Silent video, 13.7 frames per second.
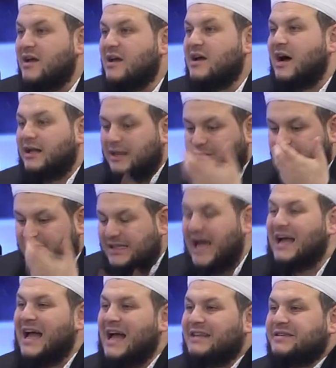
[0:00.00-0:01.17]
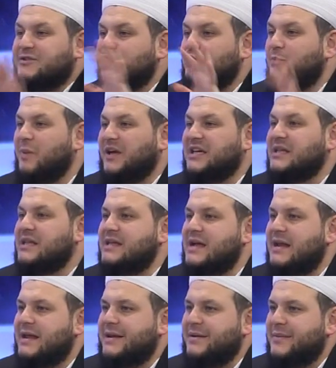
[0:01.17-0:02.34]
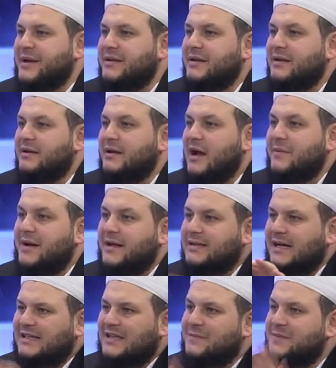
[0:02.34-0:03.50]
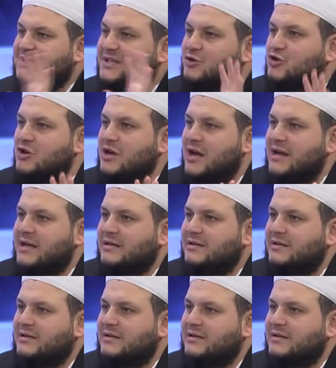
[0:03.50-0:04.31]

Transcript: adamı tak ertesi gün paket ederler hemen. Hemen tak tepesine çökerler. E,